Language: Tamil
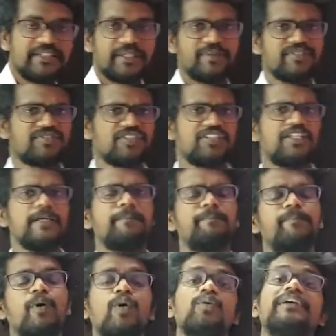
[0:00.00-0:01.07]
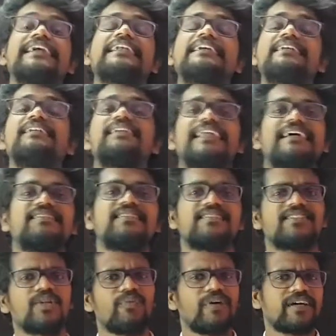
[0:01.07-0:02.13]
ரிவர்ஸ் இப்போ எனக்கு
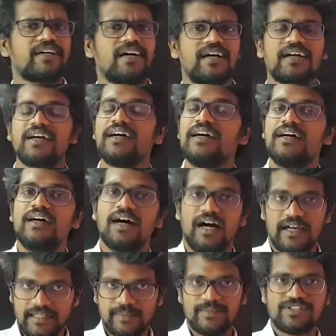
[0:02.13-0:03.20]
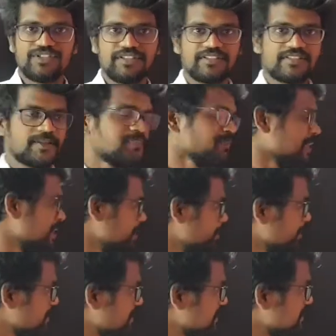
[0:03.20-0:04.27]
டிரான்சிஸ்டர் ஒர்க் ஆக ஆரம்பிச்சிடுச்சு இப்போ
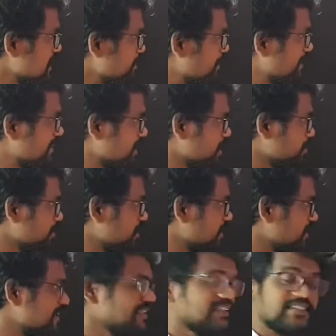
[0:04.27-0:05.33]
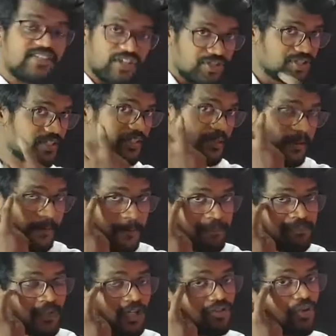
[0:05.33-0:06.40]
இந்த இடத்துல பார்த்தீங்கன்னா நமக்கு ரெண்டு ஜங்ஷன் இருக்குது
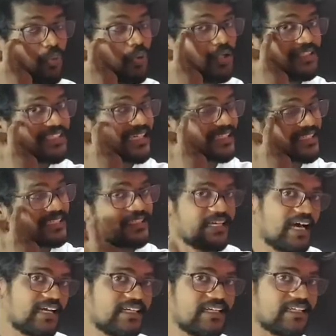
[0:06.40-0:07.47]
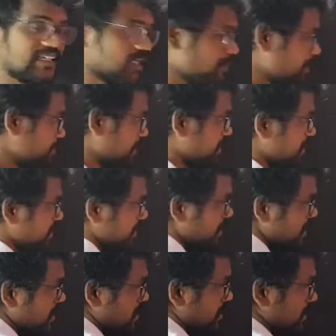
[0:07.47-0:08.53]
ஸோ ஒரு ஜங்ஷன் யார்கிட்ட அப்படின்னு பார்த்தீங்கன்னா
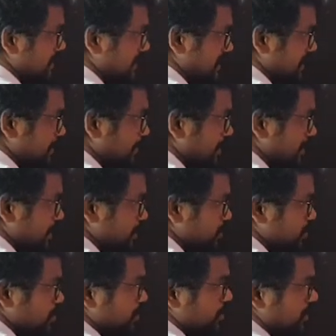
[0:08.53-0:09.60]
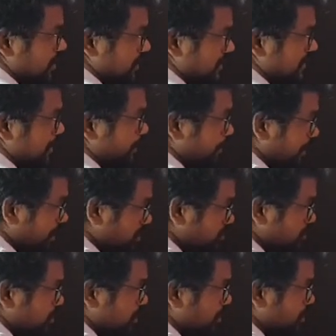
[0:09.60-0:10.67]
இந்த எமிட்டருக்கும் இந்த பேஸுக்கும்